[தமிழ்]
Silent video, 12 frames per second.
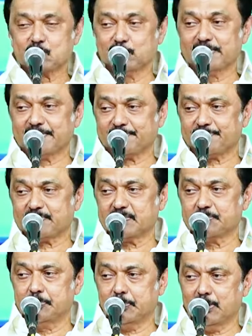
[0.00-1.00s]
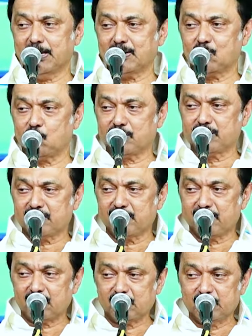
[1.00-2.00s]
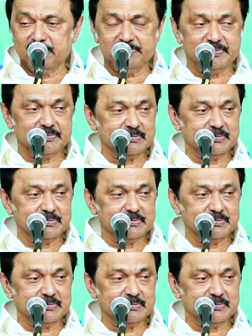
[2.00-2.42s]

சொன்னேன் புகார் கொடுக்குறவங்களுக்கும்